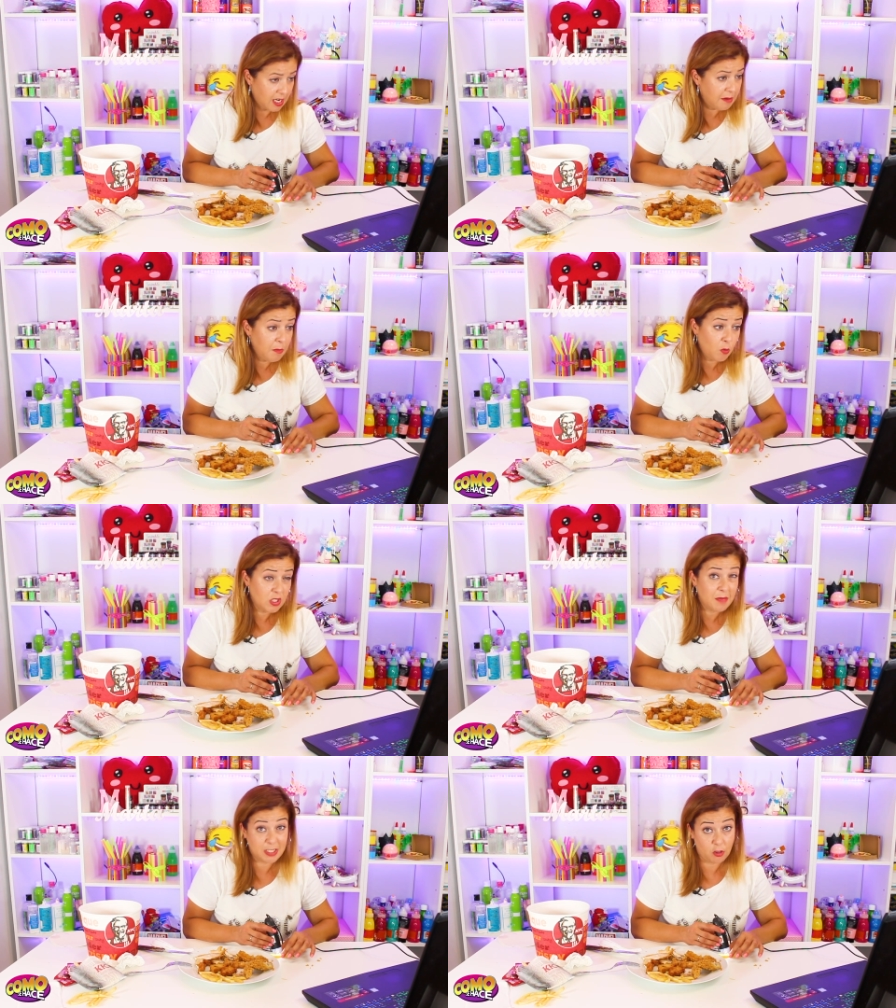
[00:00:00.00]
A mí me
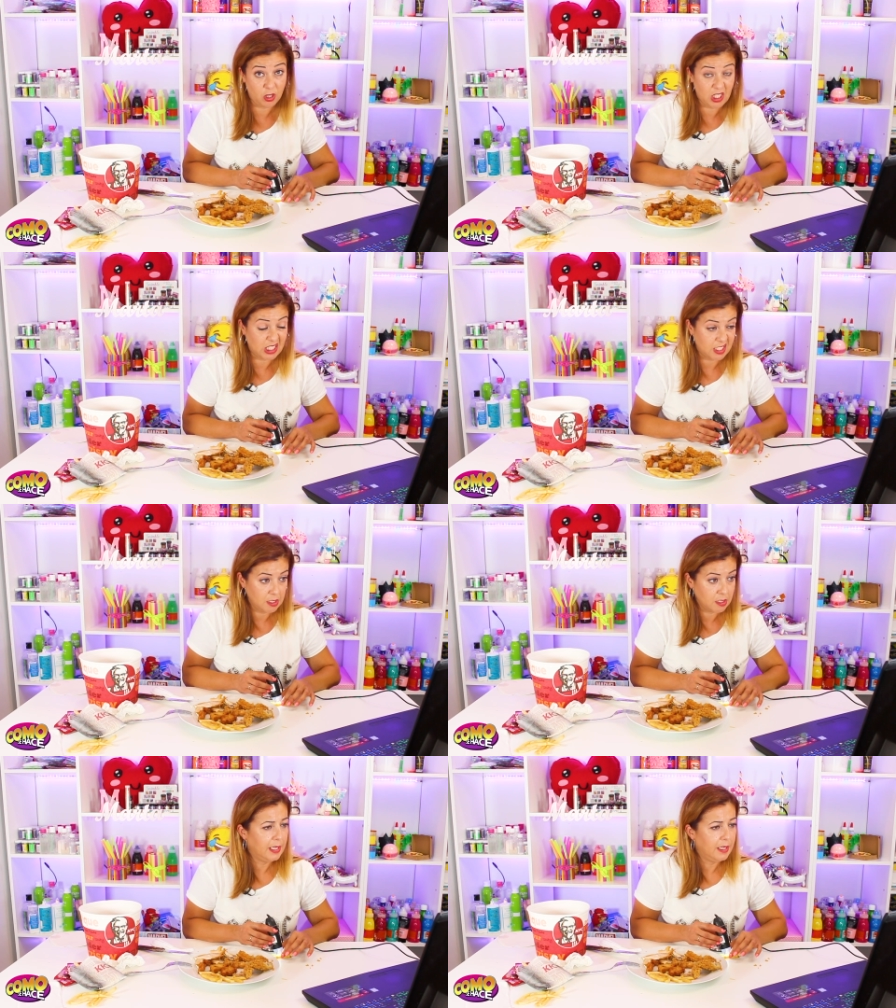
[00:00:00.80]
gustan más
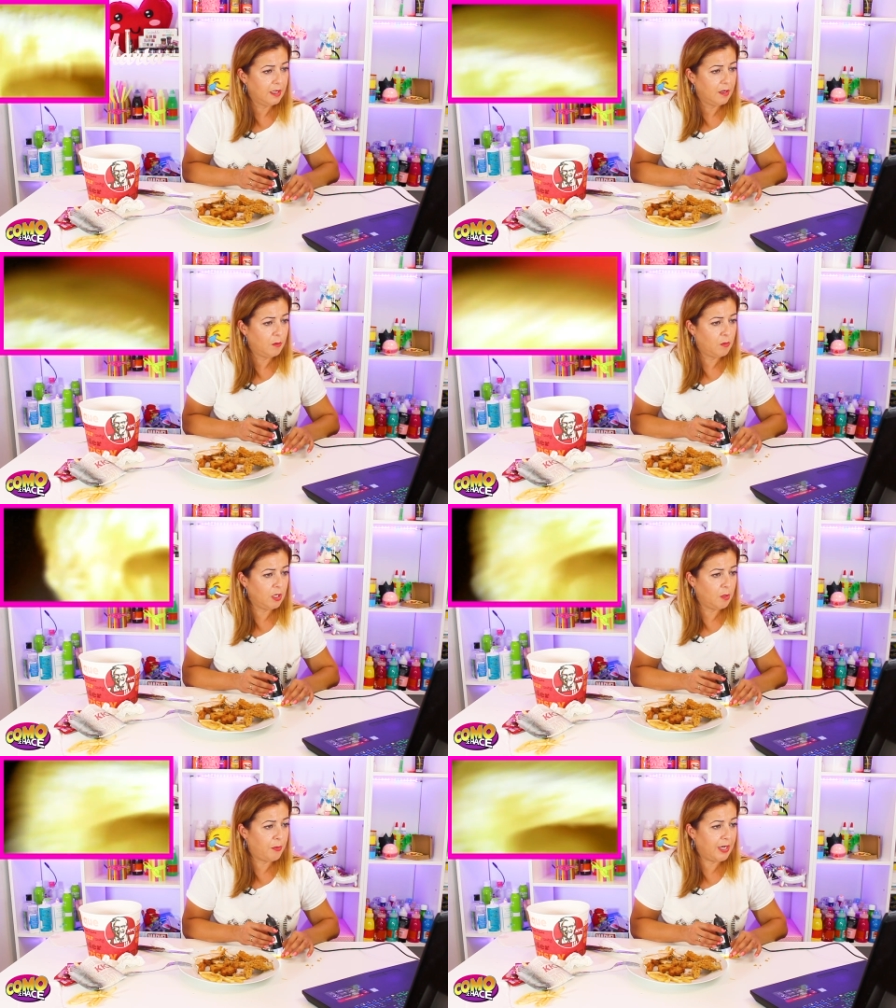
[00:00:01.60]
gorditas.
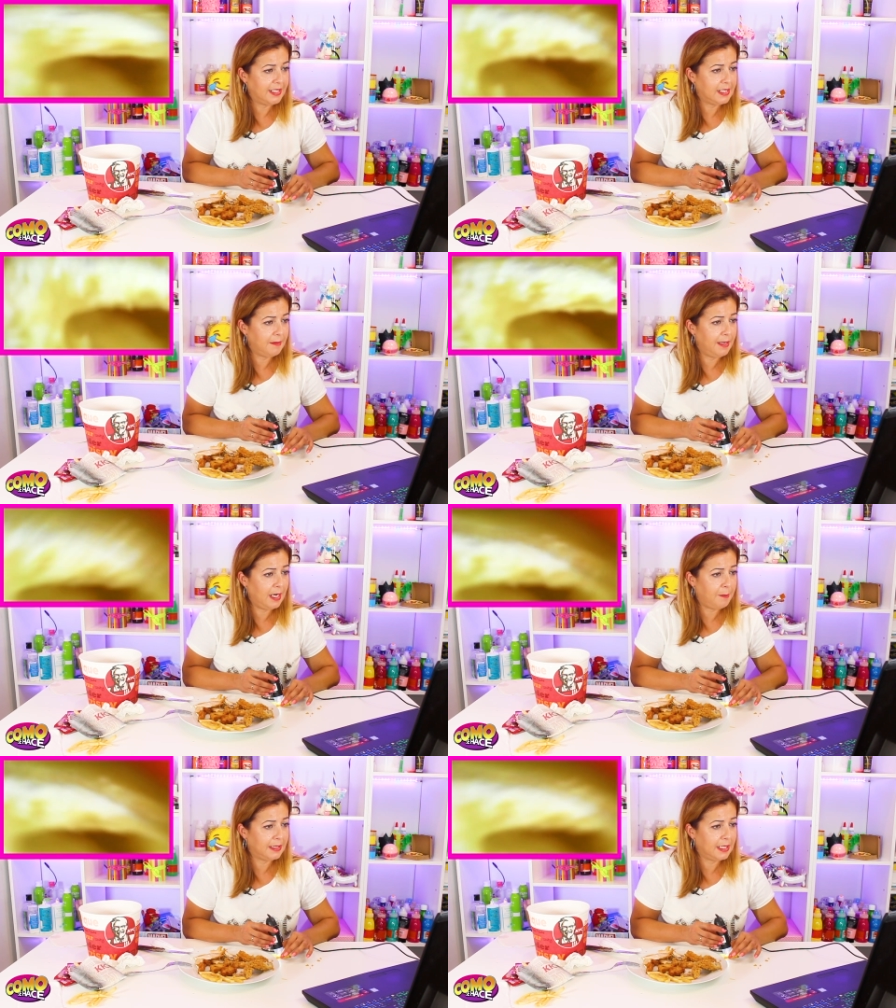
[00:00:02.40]
Bueno, por ahí se ve
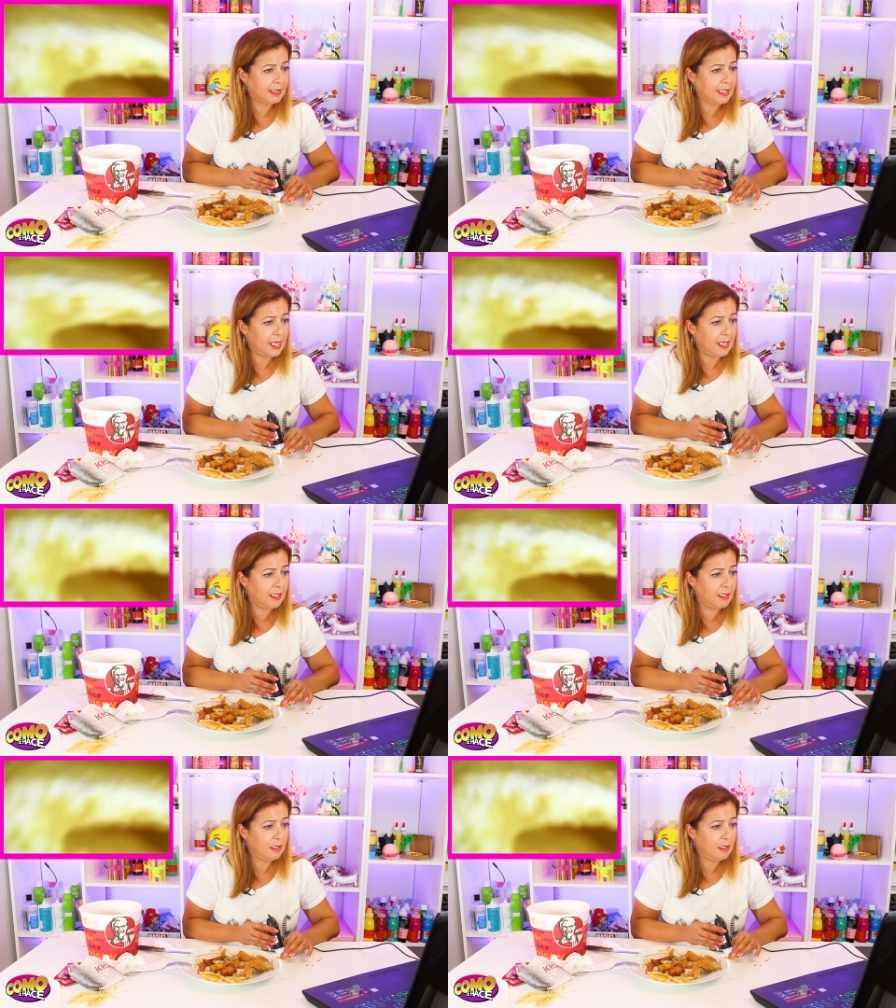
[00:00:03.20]
la patata.